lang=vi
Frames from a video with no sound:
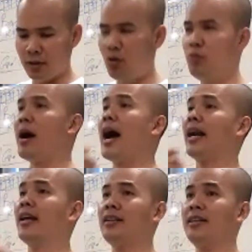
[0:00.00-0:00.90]
thôi uống
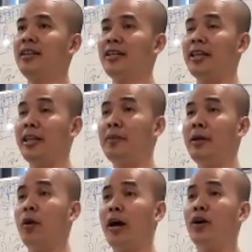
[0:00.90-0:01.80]
bà đó cái gì thấy
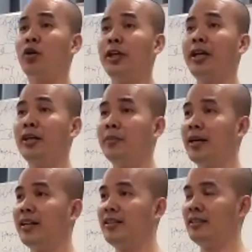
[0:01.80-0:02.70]
minh họa rồ tin không ạ à?